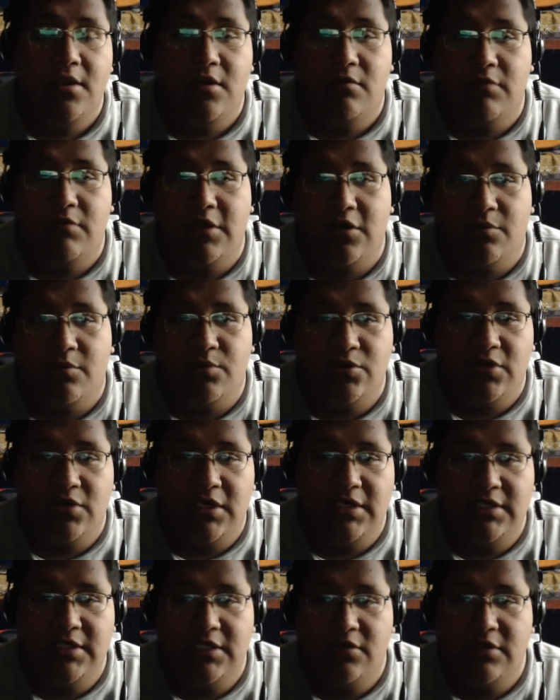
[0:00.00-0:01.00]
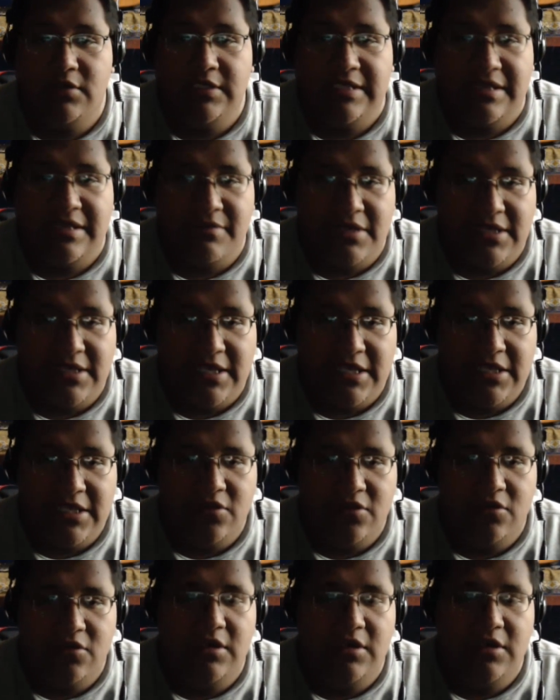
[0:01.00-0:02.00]
Bueno, pues yo les dejo este
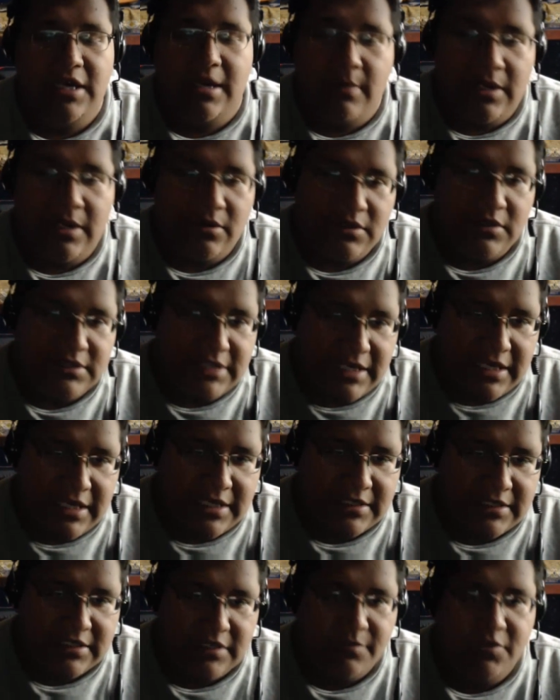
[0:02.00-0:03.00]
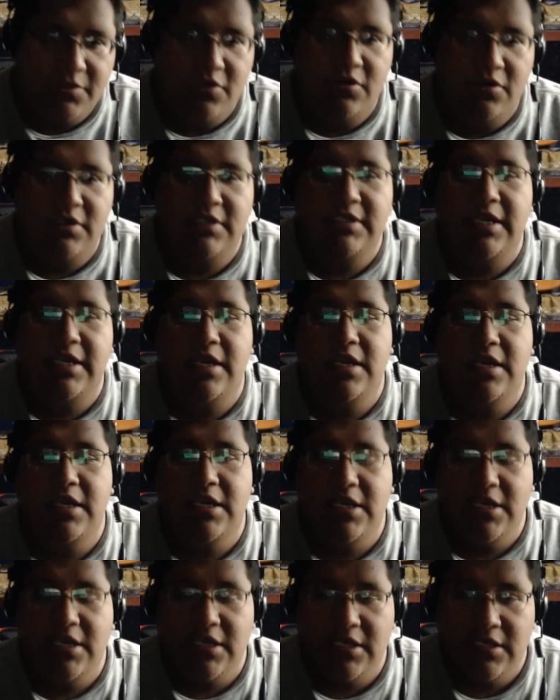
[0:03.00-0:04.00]
videito. Abajo está la descripción, está el
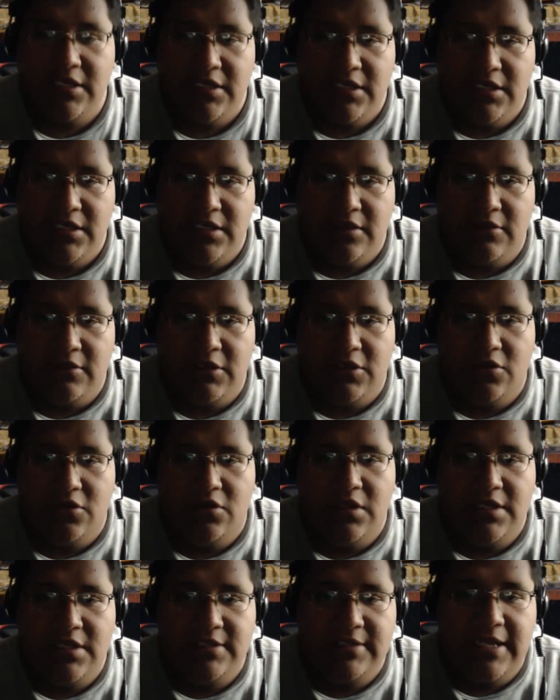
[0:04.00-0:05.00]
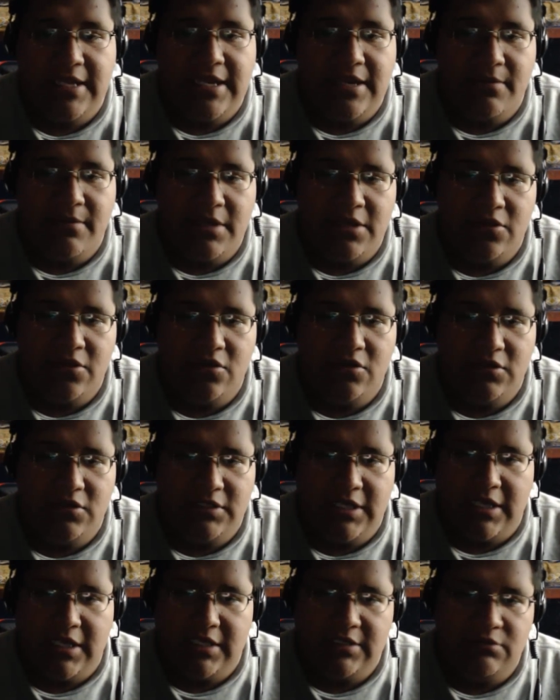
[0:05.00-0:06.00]
link de dónde está el evento. O
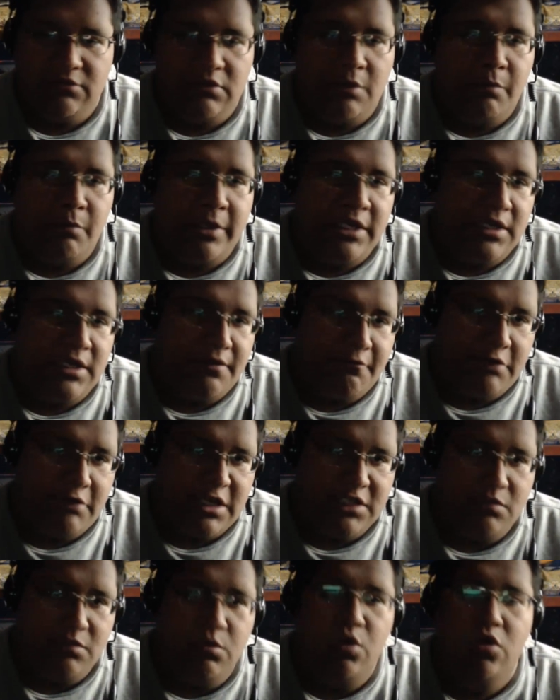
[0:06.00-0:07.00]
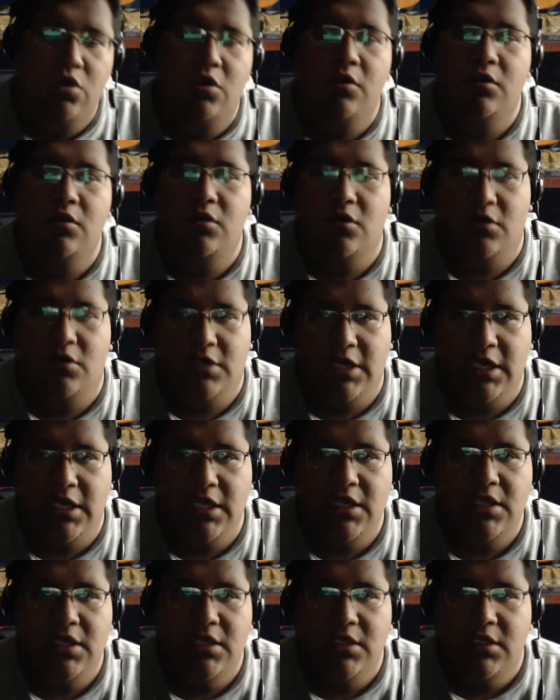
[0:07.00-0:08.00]
sea, es una página en Facebook, ¿ok?
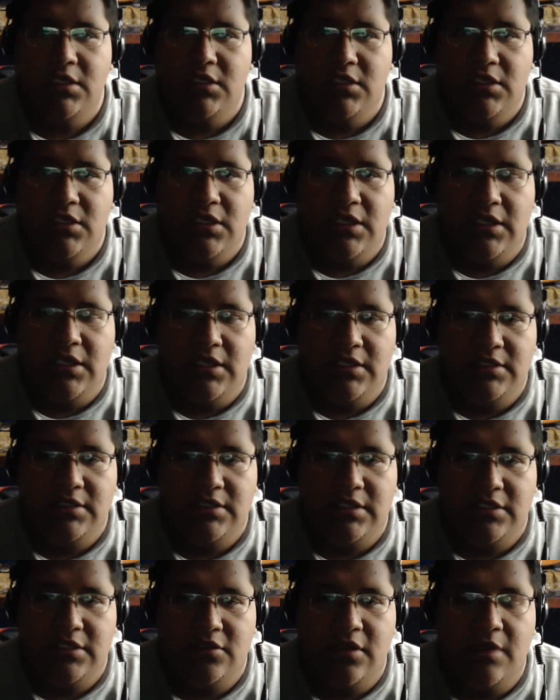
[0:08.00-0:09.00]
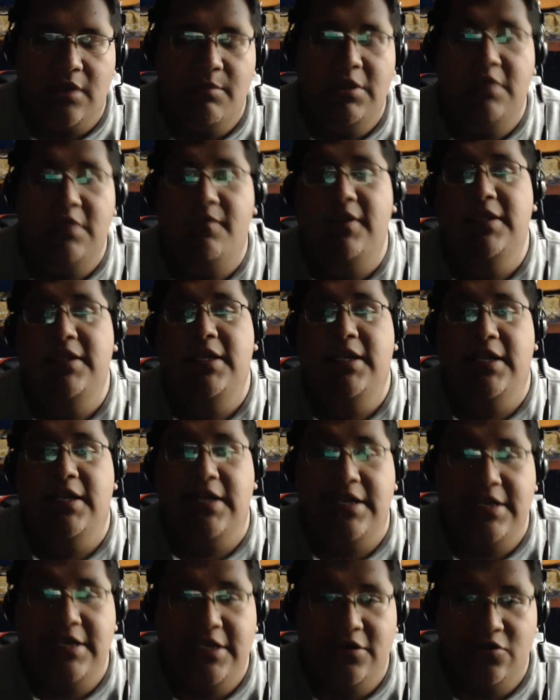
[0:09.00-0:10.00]
Este, solamente falta que
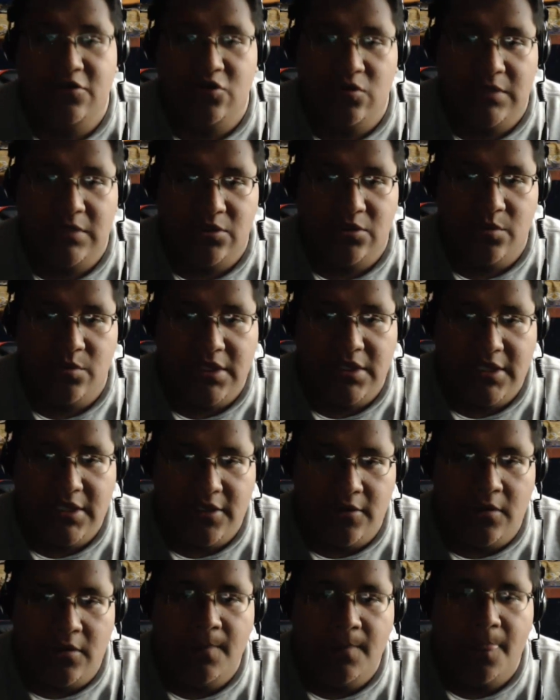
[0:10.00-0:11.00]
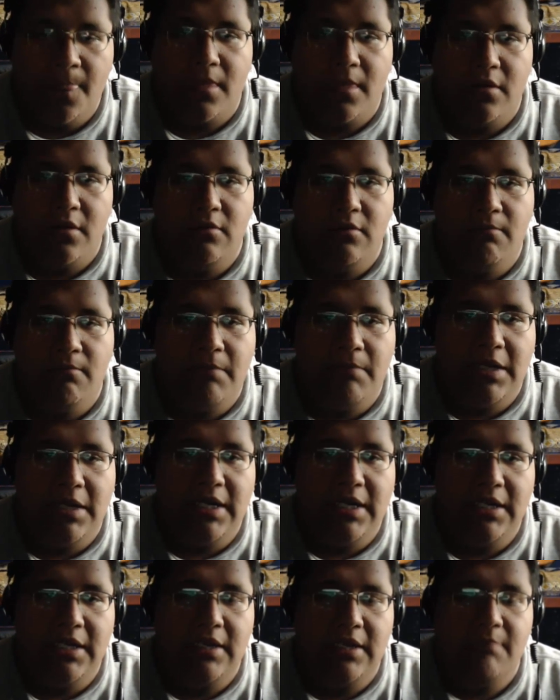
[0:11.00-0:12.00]
Caneiro suba su video
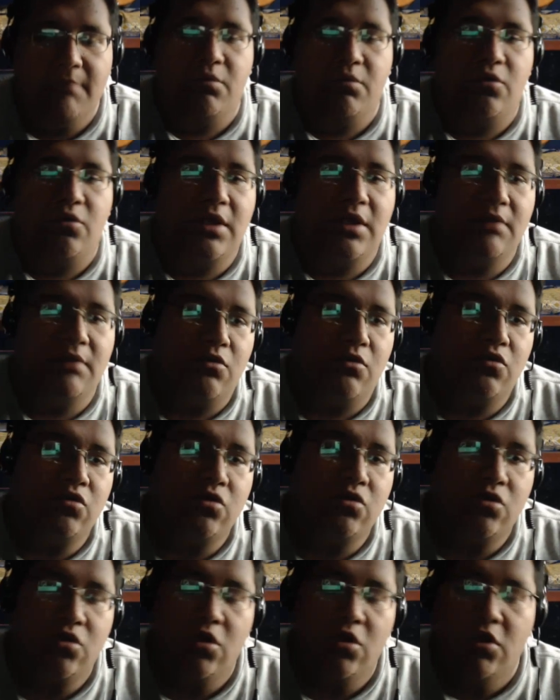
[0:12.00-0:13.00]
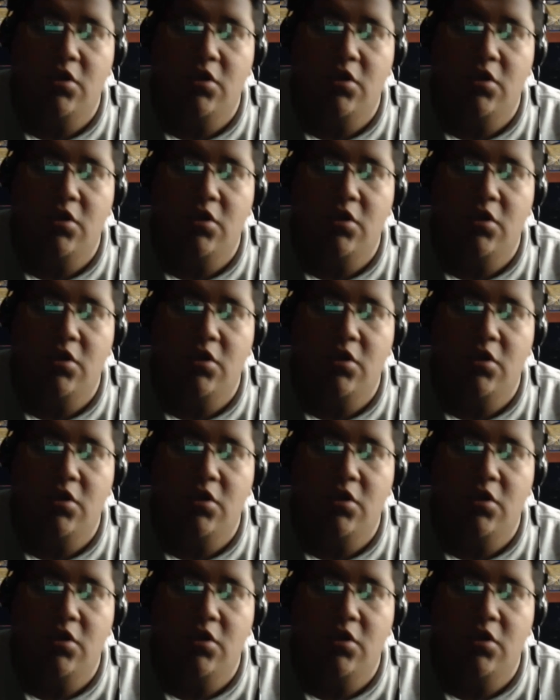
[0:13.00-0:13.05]
para que podamos